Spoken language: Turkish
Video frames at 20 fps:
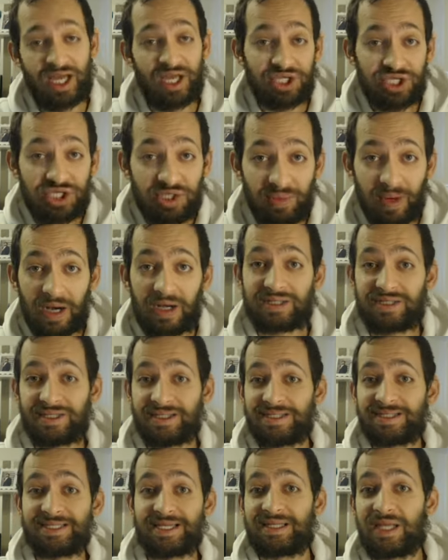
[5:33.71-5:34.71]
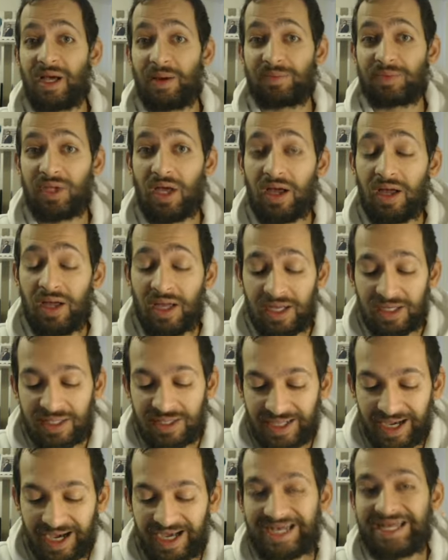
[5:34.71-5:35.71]
Ki baktığınız etapta
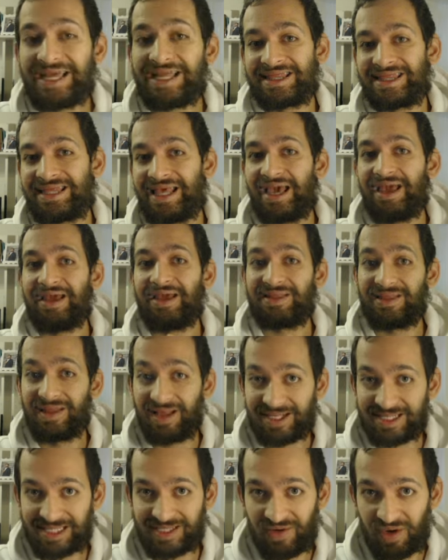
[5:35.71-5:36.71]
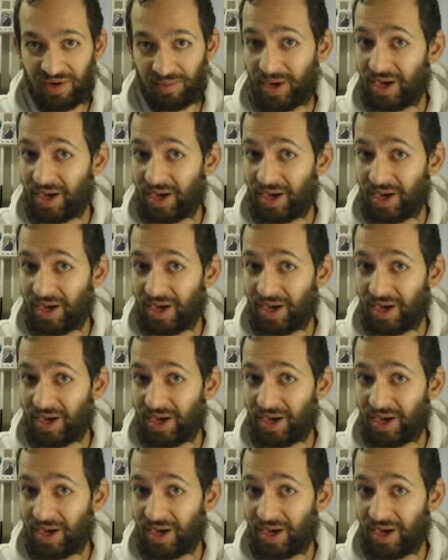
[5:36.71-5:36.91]
kraliyette Lassi var.